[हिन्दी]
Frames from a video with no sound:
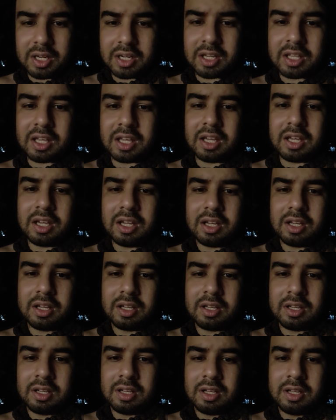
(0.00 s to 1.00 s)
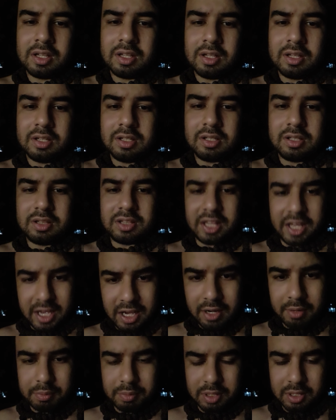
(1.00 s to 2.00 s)
इनकी
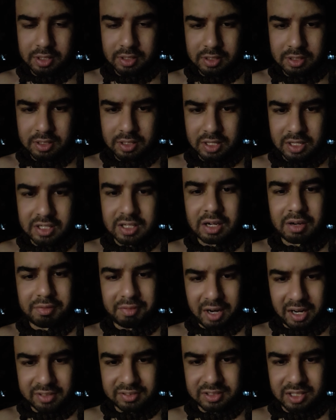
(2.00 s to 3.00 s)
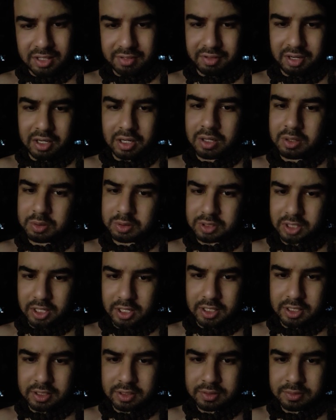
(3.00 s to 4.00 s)
देह में इनका वास करवाना होता
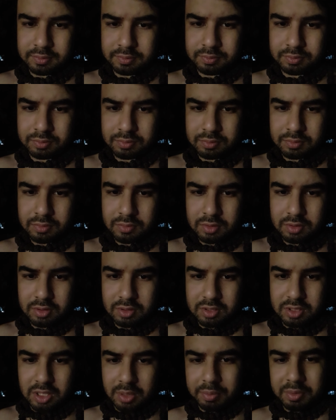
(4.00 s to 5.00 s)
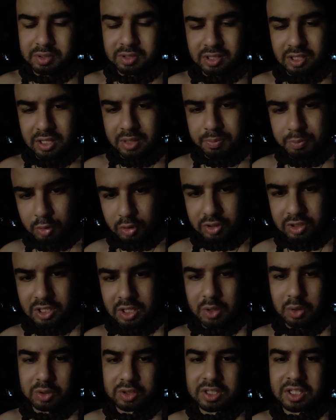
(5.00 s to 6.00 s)
है जब इसकी पूर्ति
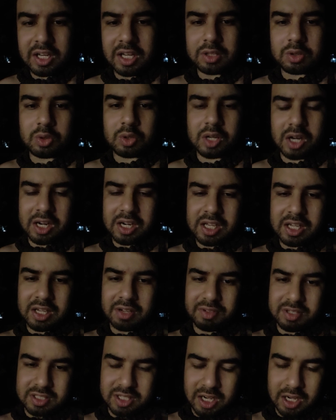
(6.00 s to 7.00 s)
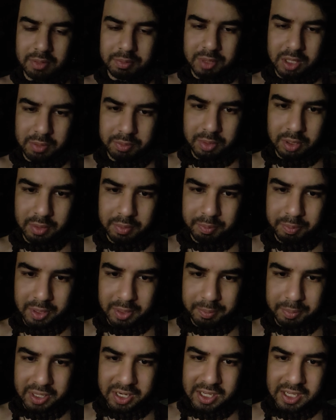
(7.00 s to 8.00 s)
होती है तो कली के विचार मन में
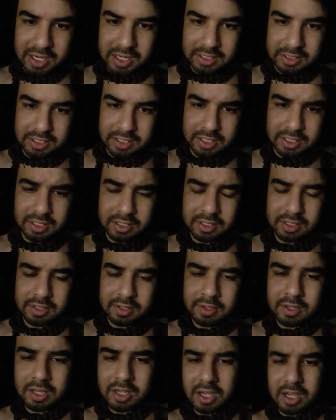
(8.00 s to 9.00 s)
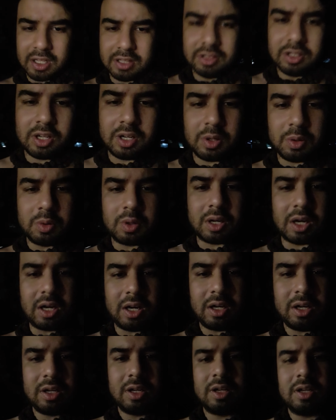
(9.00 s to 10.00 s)
बने रहते हैं इंद्रियों
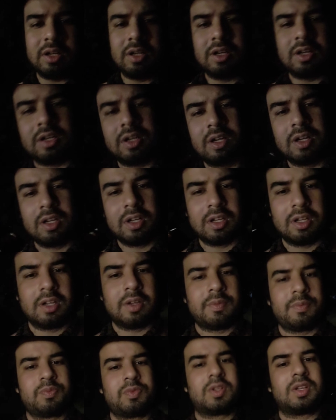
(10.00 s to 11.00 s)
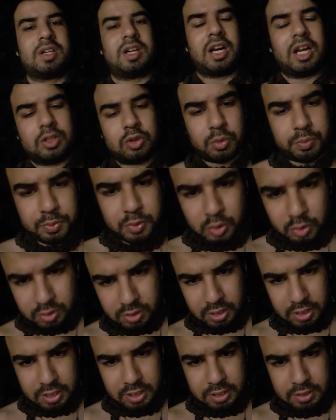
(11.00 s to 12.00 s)
का गलत उपयोग
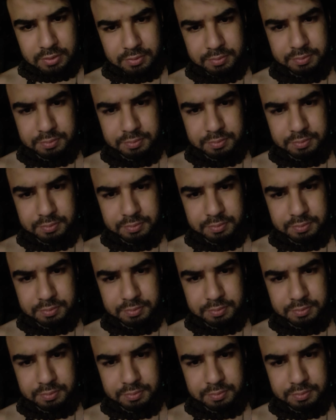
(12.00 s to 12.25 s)
करना